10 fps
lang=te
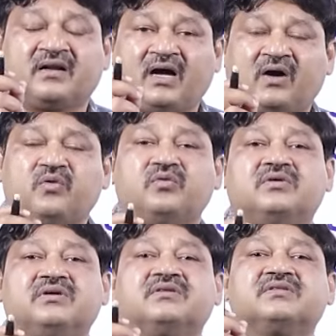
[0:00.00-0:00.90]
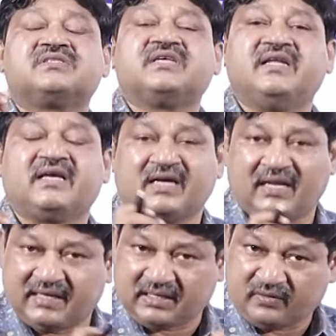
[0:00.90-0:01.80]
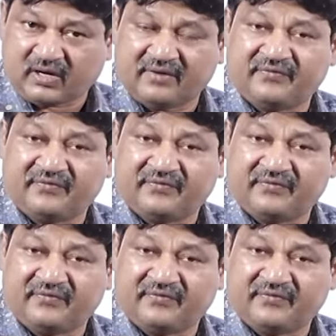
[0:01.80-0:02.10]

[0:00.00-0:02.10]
రాహు శని కలయిక ఒక